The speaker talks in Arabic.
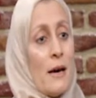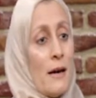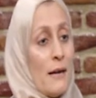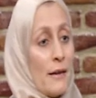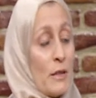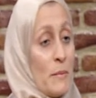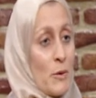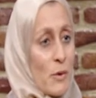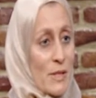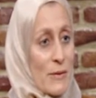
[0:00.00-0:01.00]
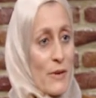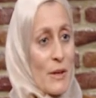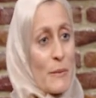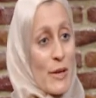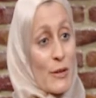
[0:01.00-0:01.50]
الطب آه،
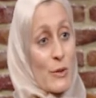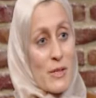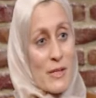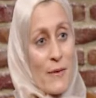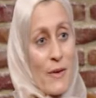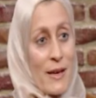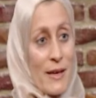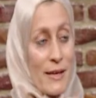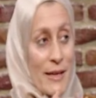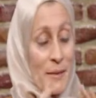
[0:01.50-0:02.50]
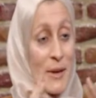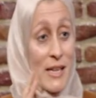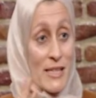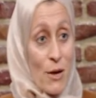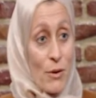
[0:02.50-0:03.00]
الوظيفي بيدرس آه،
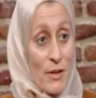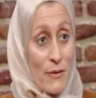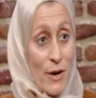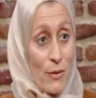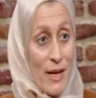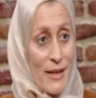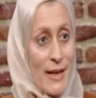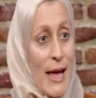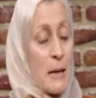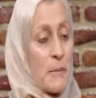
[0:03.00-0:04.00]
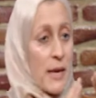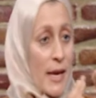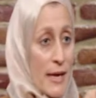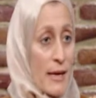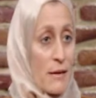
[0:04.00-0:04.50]
يتمركز حول التفاعلات
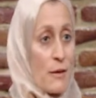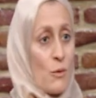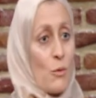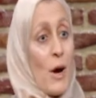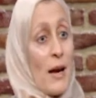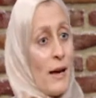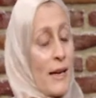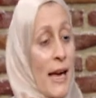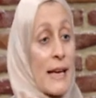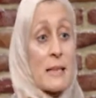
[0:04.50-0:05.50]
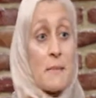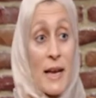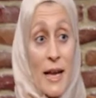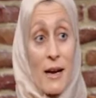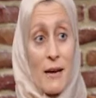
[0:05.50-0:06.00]
البيئية وجهاز
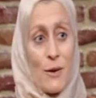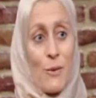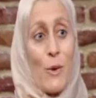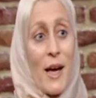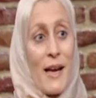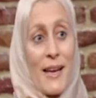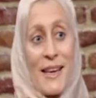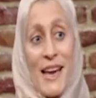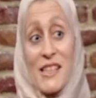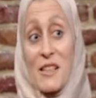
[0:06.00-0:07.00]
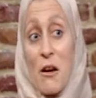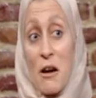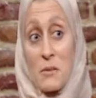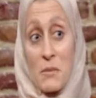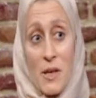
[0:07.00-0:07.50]
المناعة وجهاز
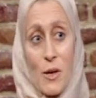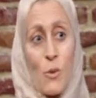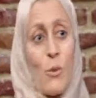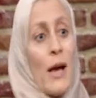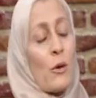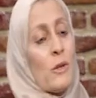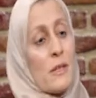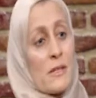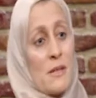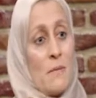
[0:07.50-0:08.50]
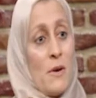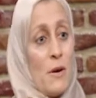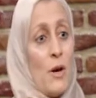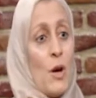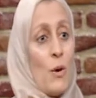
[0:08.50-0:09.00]
الهضمي والغدد الصماء
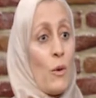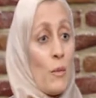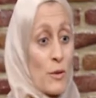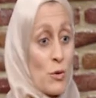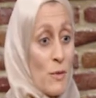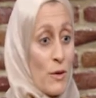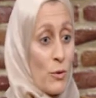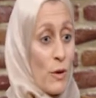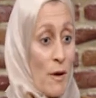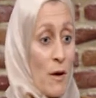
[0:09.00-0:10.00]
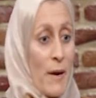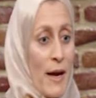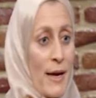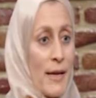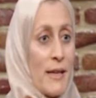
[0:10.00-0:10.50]
والمنظومة دول الأربع
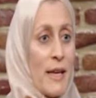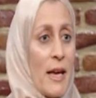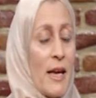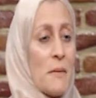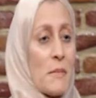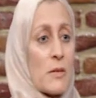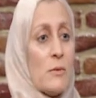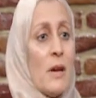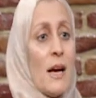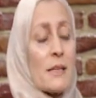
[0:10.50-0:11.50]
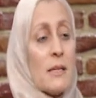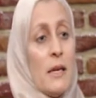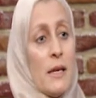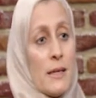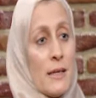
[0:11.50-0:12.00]
حاجات دي هي المسؤولة عن
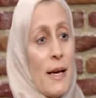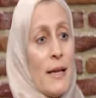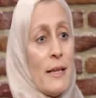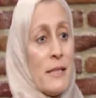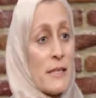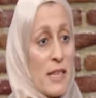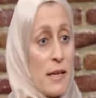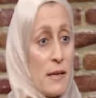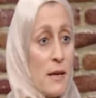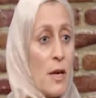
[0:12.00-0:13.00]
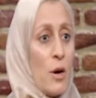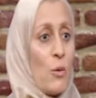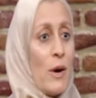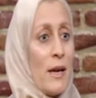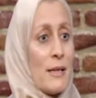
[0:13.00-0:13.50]
صحة الإنسان
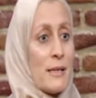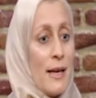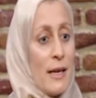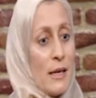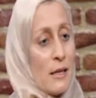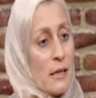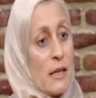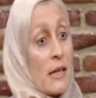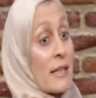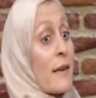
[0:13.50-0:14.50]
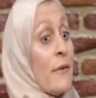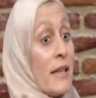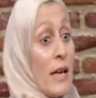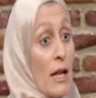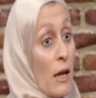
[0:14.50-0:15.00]
وإزاي
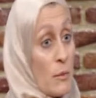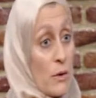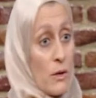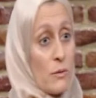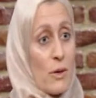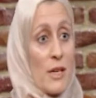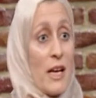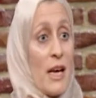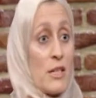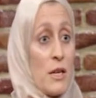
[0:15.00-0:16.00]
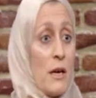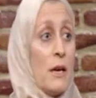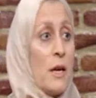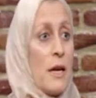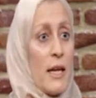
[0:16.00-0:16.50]
نتفادى الأمراض ونتحاشيها
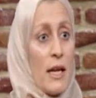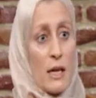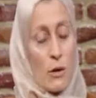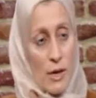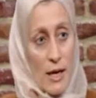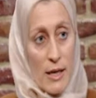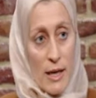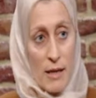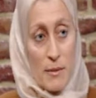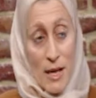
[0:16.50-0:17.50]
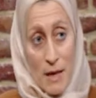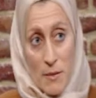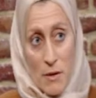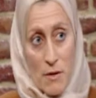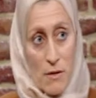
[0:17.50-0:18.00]
يعني لو تخيلنا بكلام
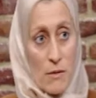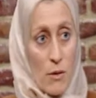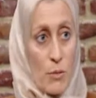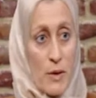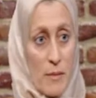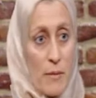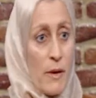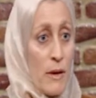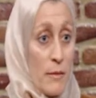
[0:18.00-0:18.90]
آخر أو آه،